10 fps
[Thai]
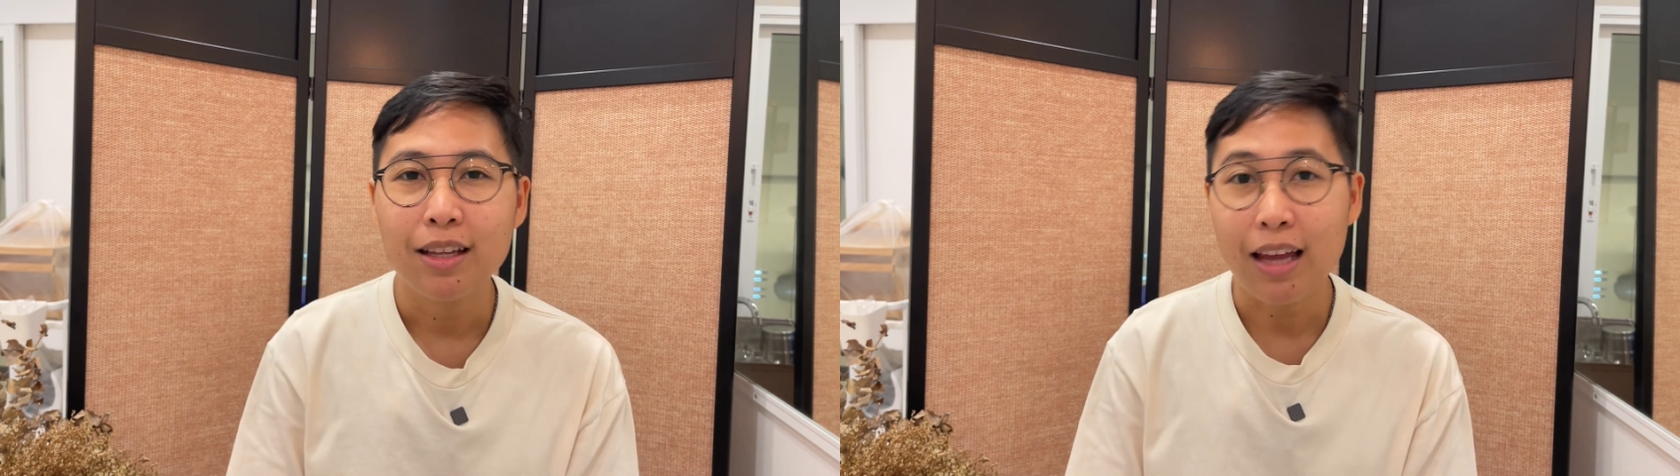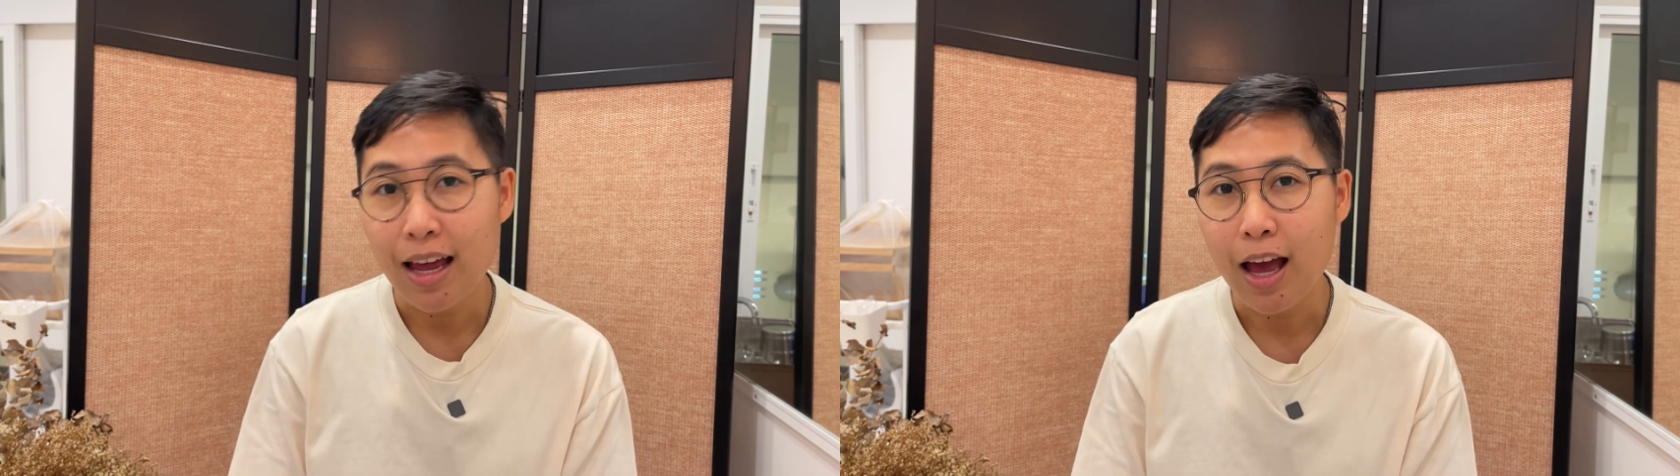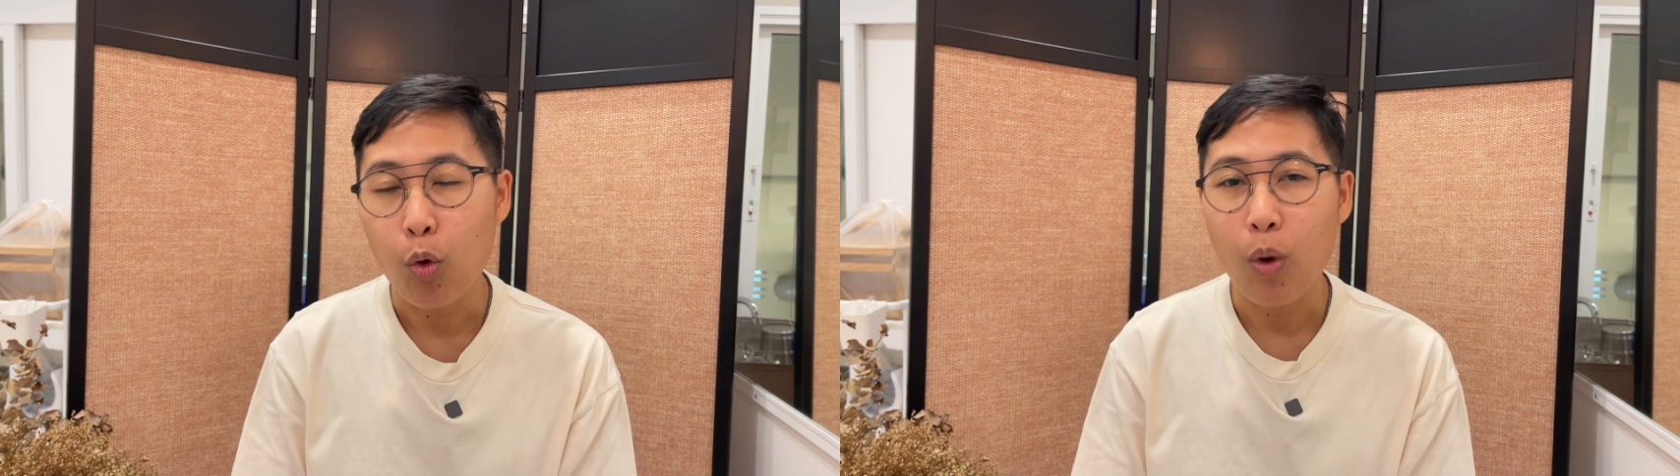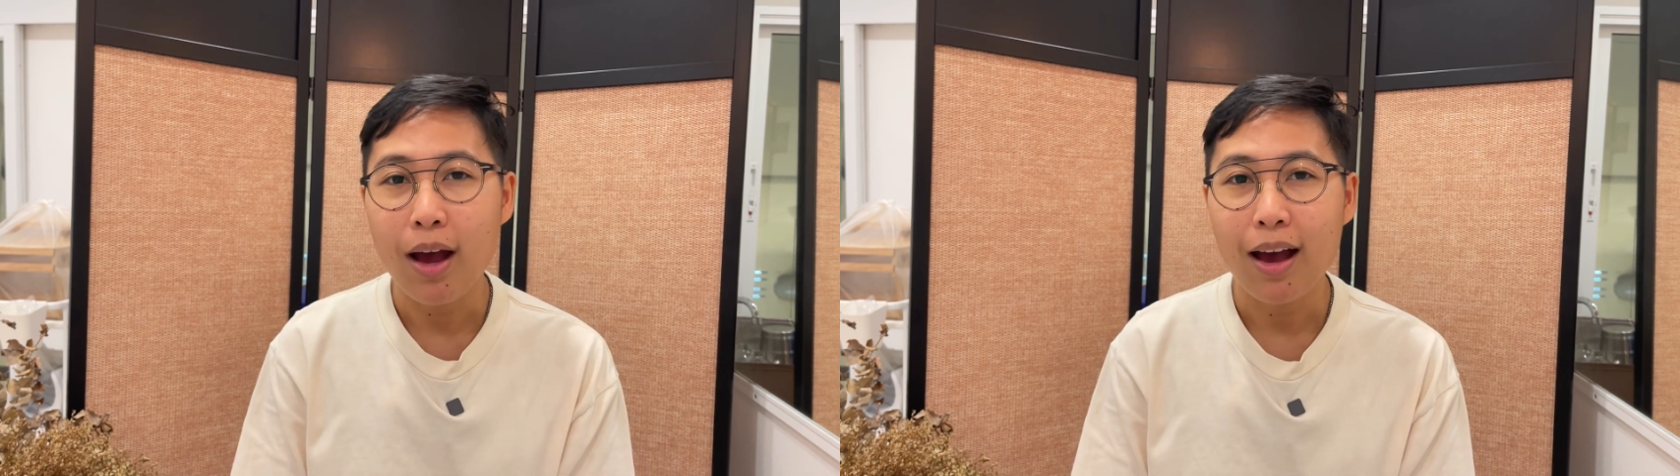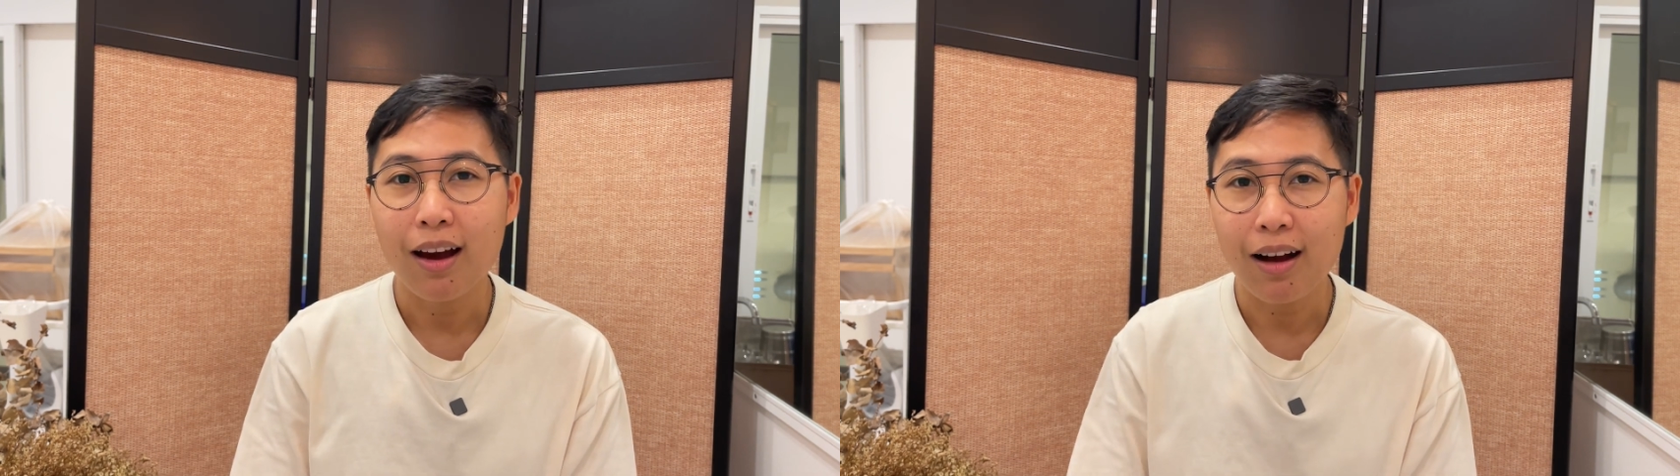ถ้าหากว่า
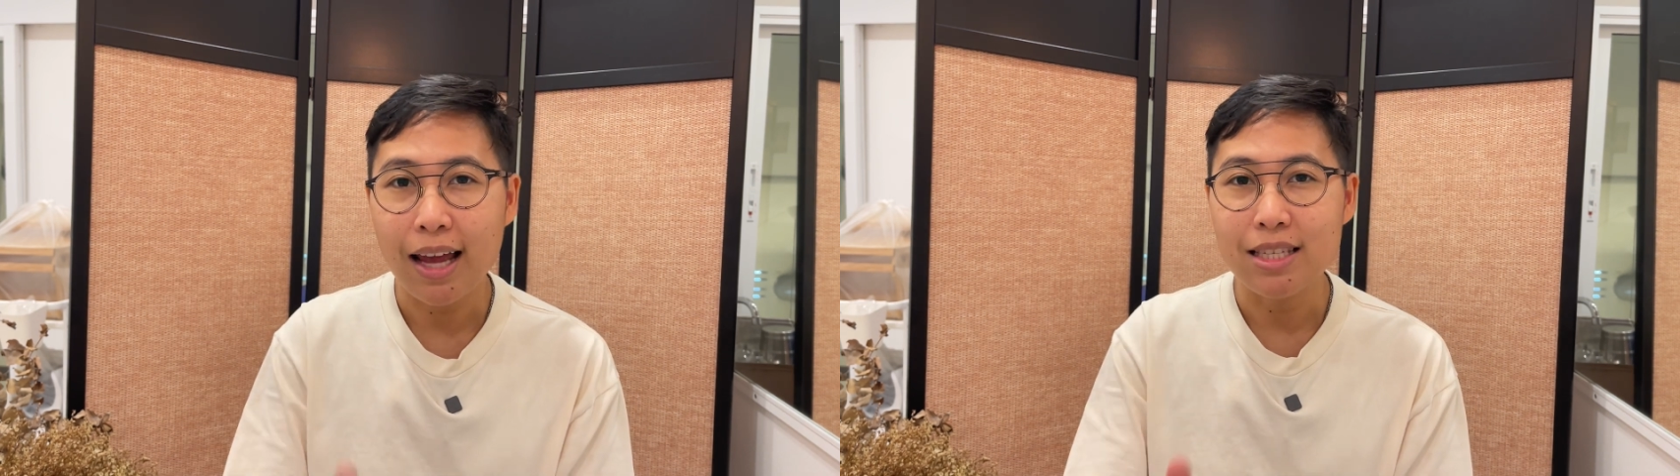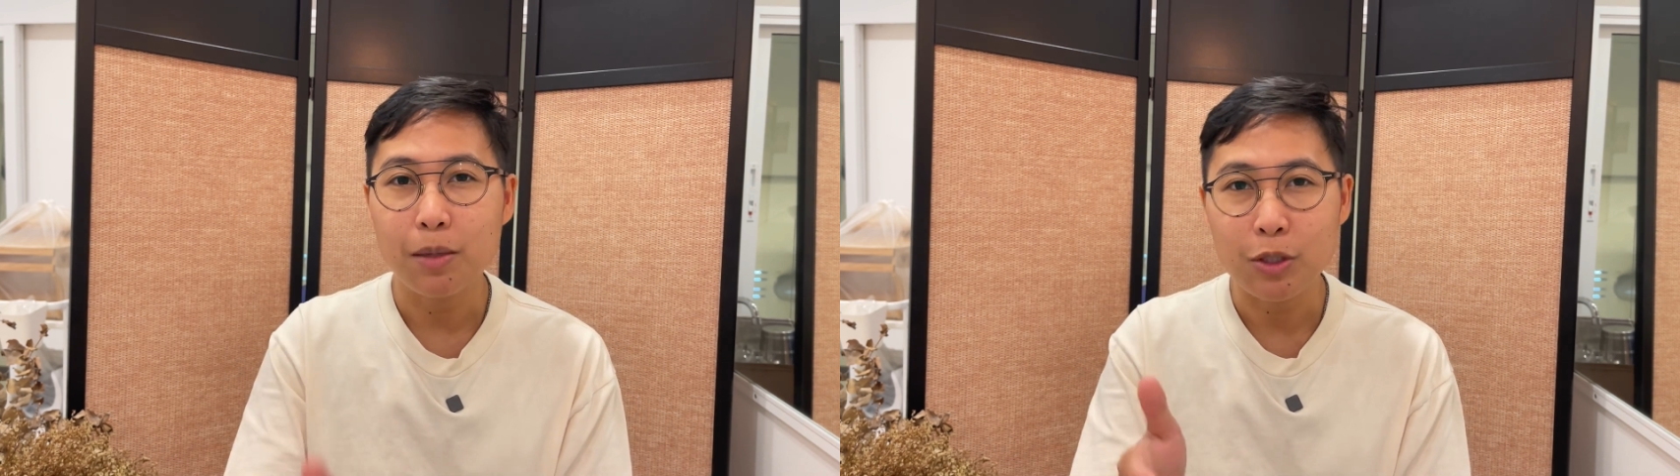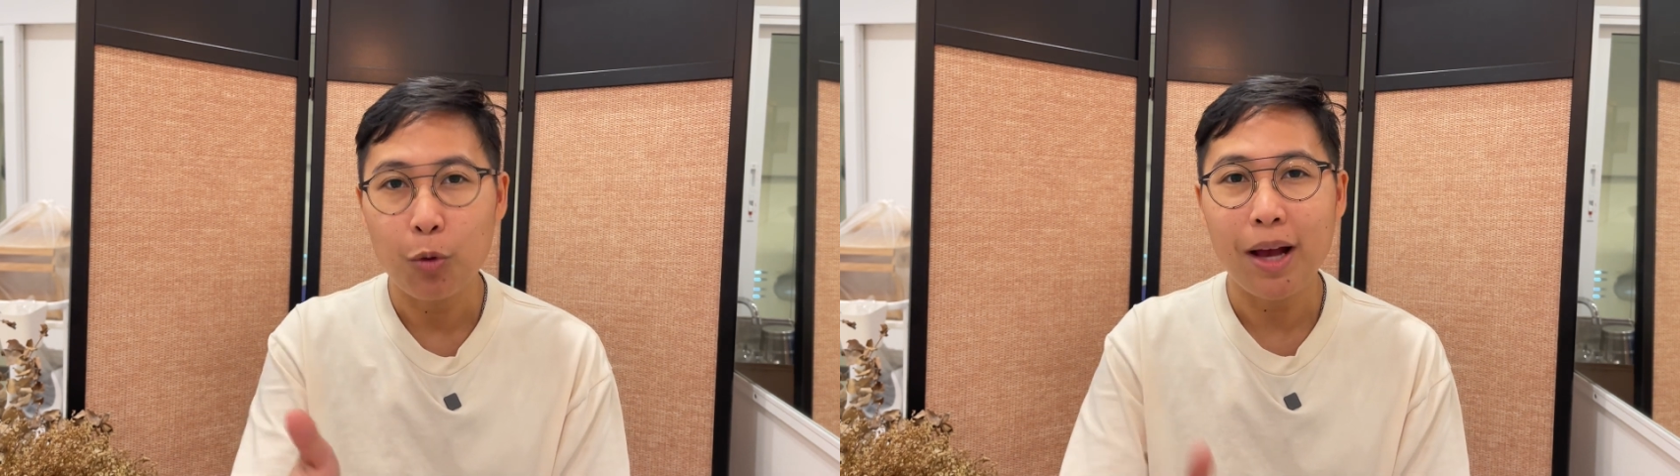ใครเจอประสบ